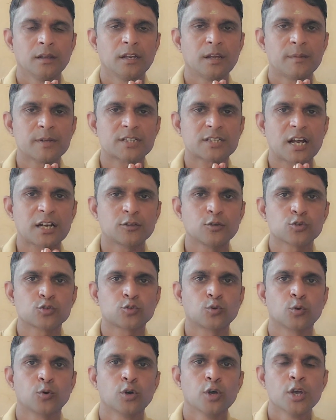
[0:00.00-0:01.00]
नमस्कार
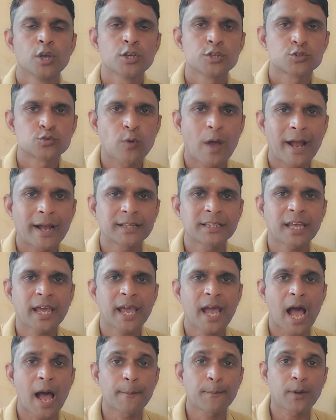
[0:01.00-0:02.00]
दोस्तों स्वागत
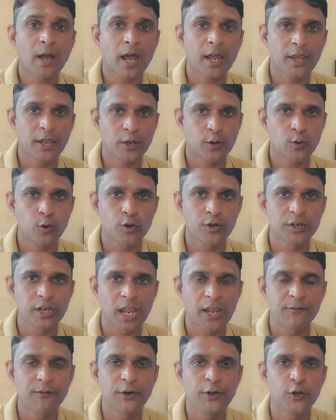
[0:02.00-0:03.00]
है आपका एक और
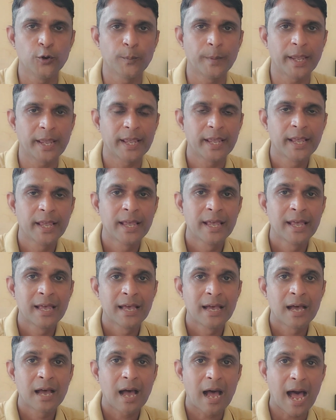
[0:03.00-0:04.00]
नई वीडियो में
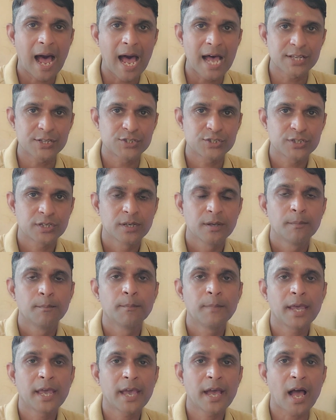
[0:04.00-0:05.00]
आज
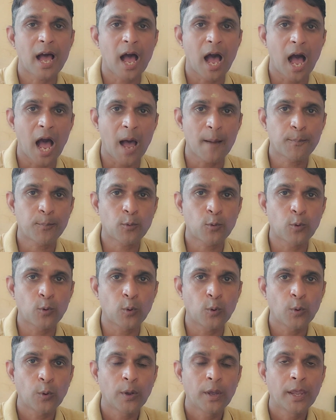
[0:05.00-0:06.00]
मैं आपको
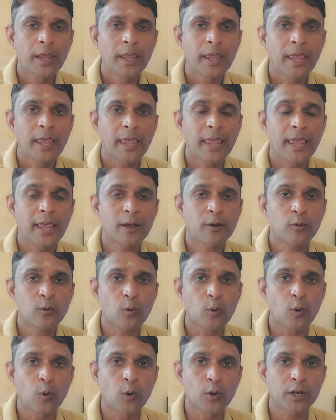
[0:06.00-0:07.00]

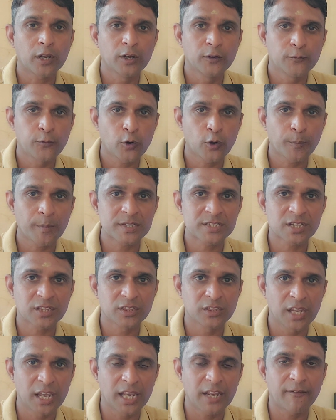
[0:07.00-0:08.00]
एक और
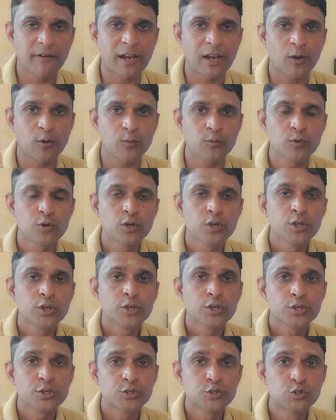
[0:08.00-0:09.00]
इन्फॉर्मेशन देने वाला
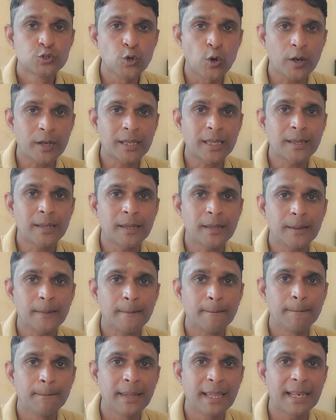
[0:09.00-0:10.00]
हूं जो कि
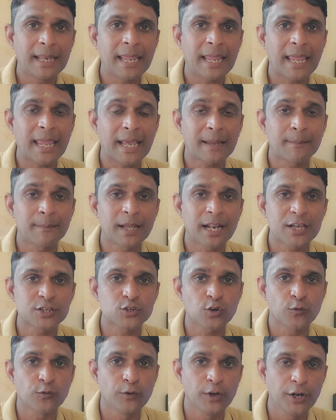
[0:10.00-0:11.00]
मैंने एक मेरा
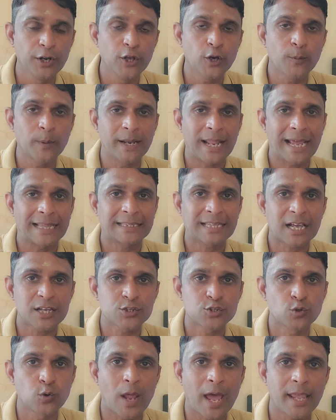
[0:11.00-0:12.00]
जो वीडियो बनाया था
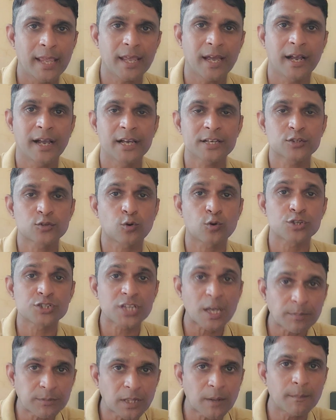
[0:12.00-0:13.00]
जुलाई अगस्त और
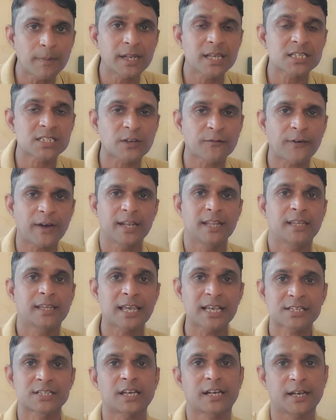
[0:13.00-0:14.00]
सितंबर की सफारी
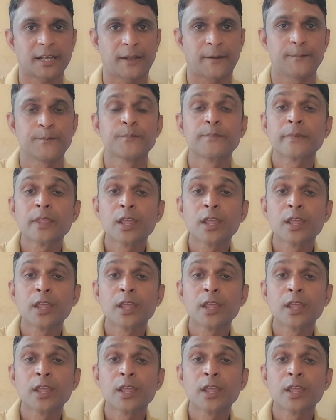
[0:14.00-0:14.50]
कैसे करें